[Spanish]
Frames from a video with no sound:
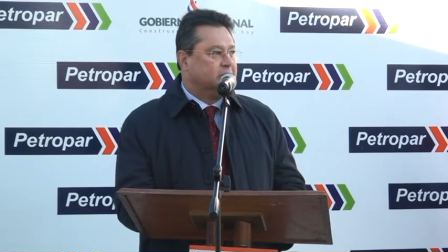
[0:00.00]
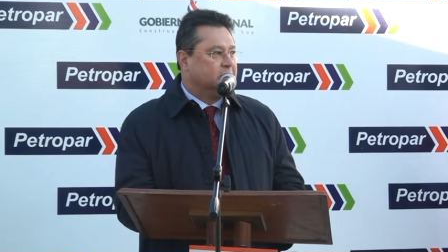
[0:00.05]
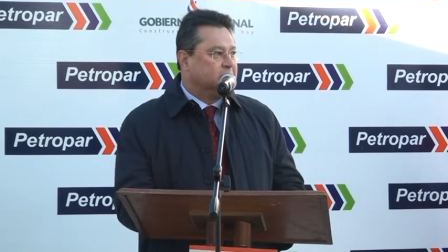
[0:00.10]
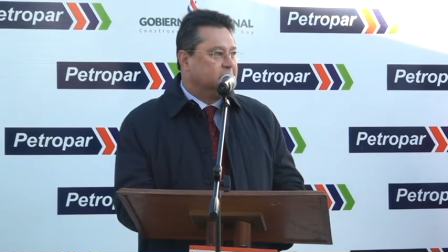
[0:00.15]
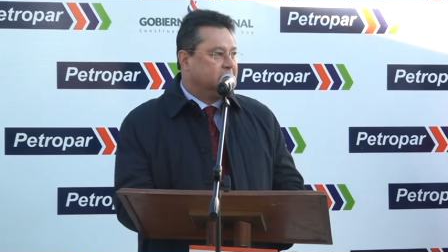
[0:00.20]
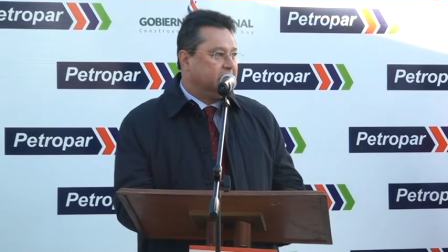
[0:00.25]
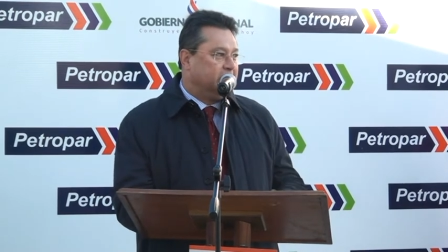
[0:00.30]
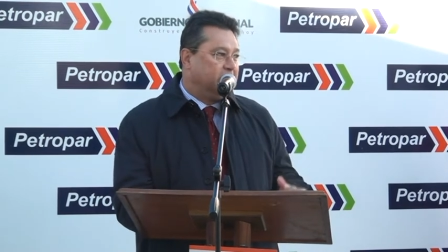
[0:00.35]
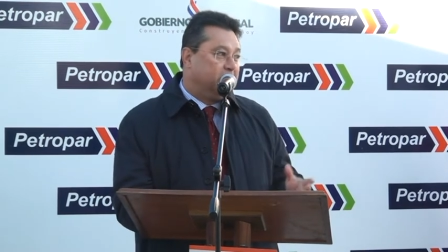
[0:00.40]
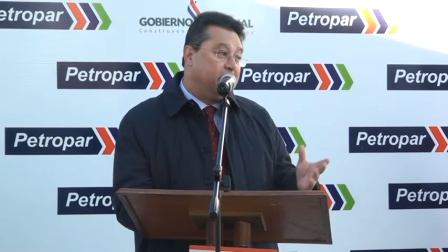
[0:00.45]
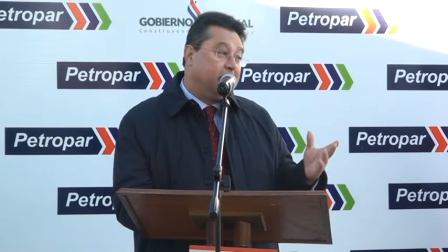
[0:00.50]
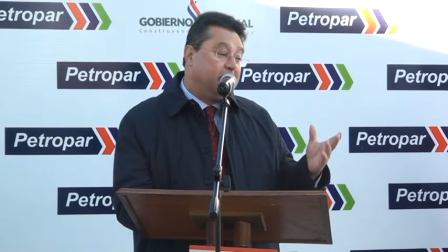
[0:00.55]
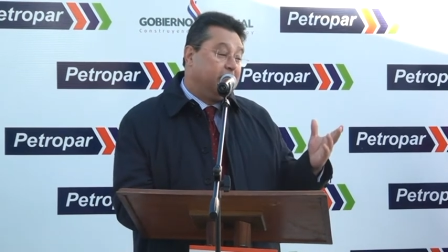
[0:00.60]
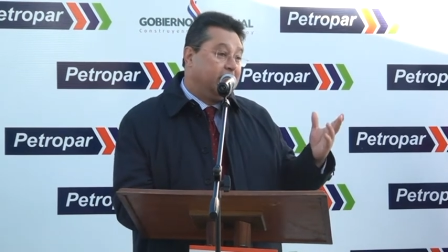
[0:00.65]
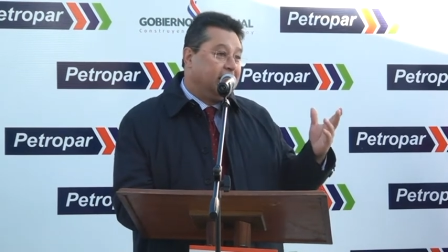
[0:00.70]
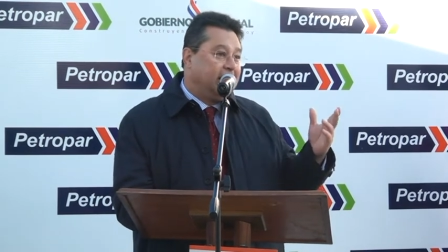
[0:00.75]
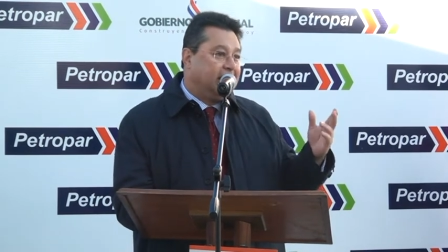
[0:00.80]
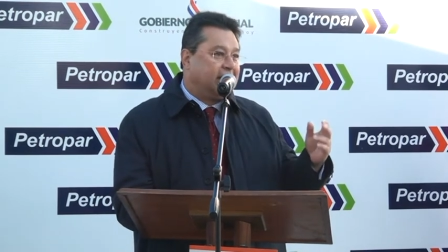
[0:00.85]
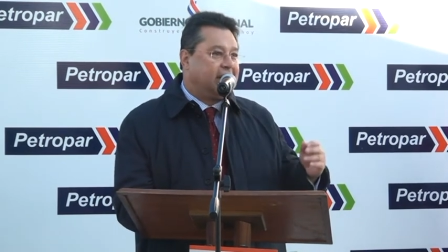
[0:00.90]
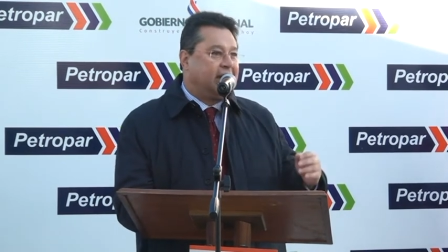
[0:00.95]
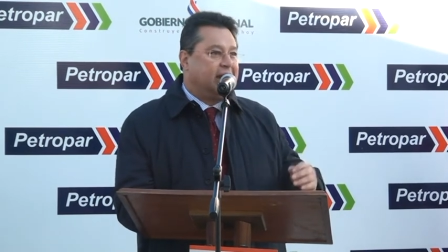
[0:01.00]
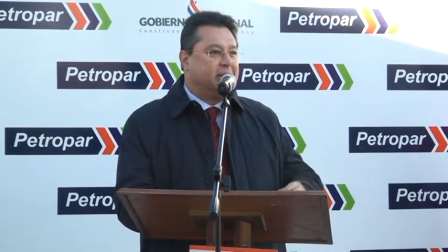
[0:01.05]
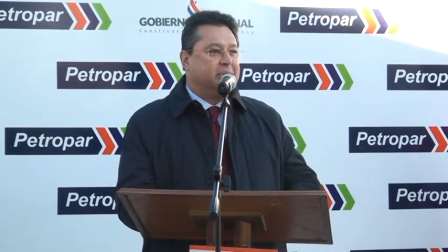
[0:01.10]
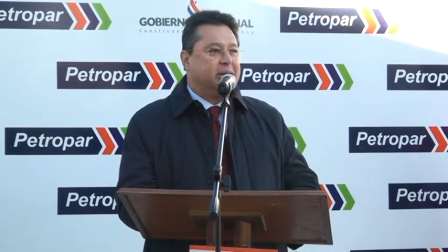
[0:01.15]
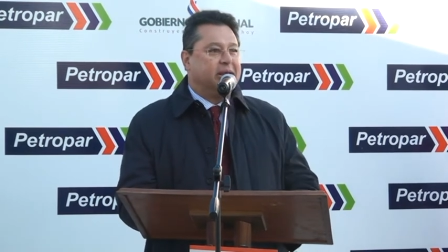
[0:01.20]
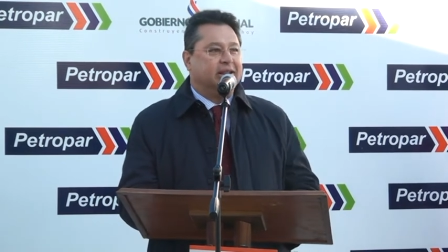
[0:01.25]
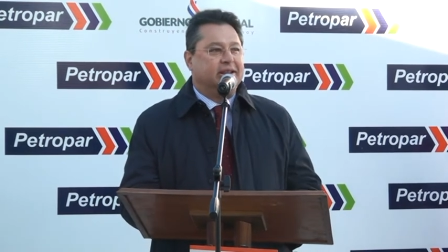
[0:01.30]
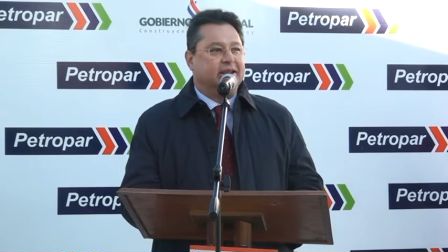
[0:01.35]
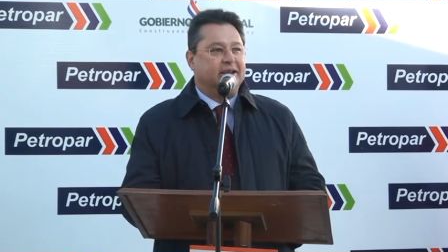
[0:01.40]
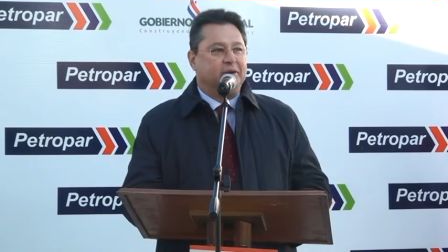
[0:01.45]
ustedes no me van a dejar
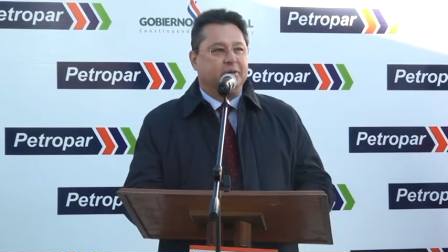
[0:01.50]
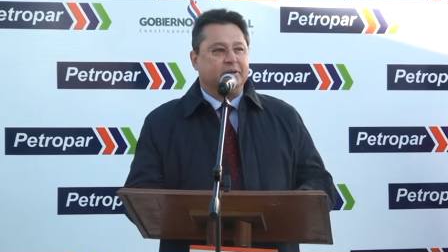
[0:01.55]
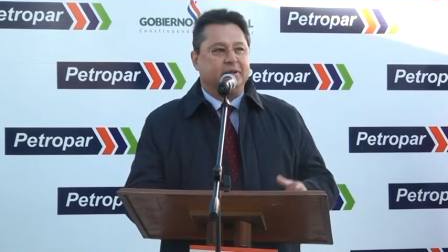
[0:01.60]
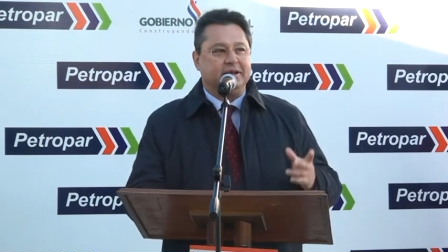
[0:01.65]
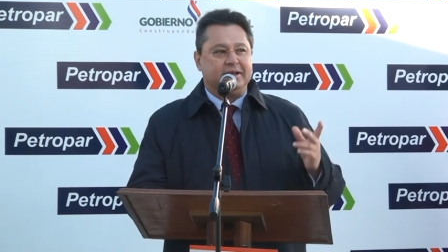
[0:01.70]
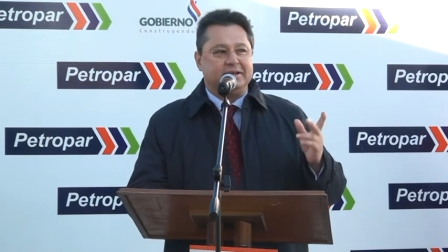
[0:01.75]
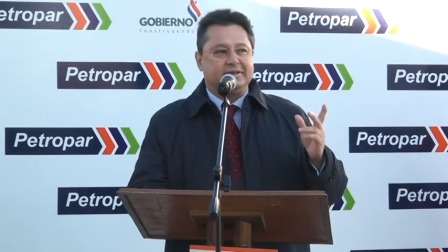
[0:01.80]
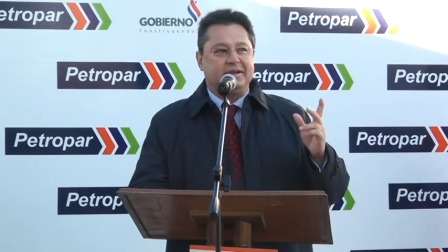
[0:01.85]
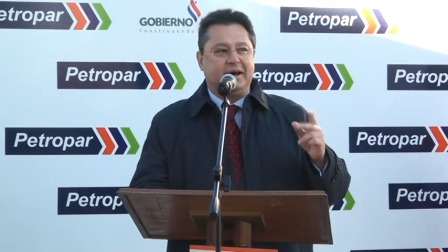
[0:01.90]
mentir, ustedes